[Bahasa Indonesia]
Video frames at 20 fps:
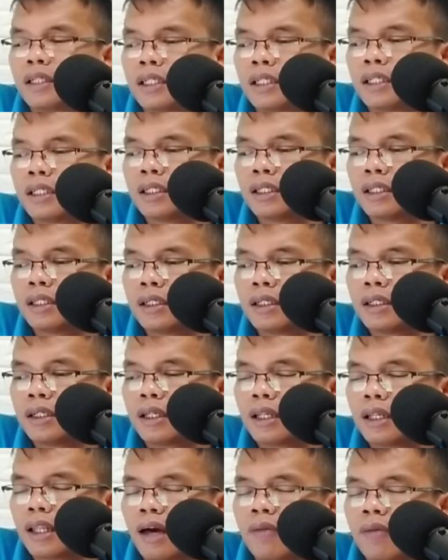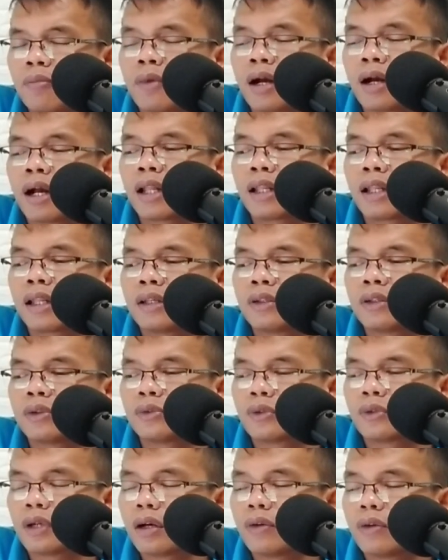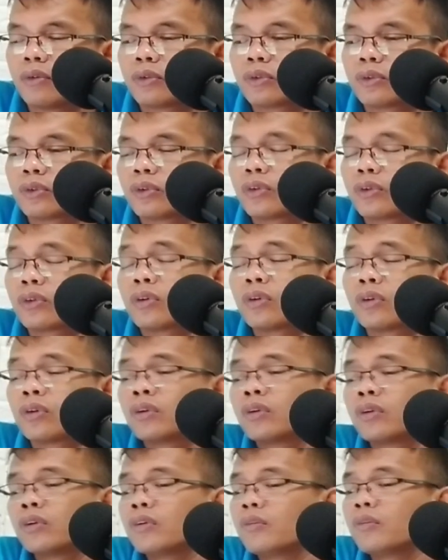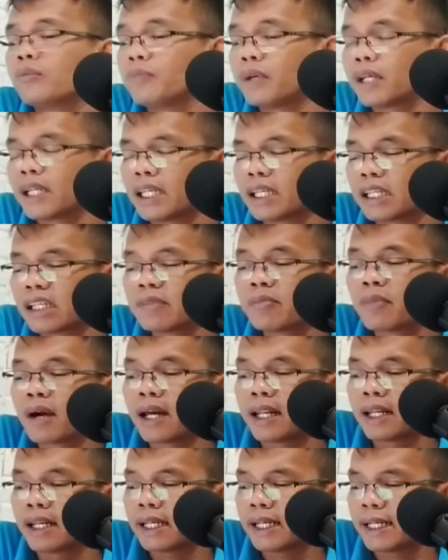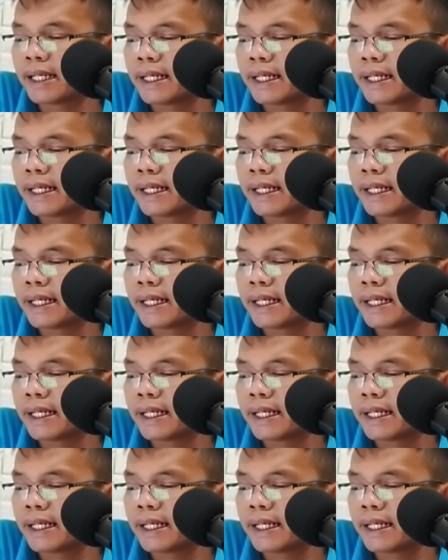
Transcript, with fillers: uh, lamanya juga untuk pengiriman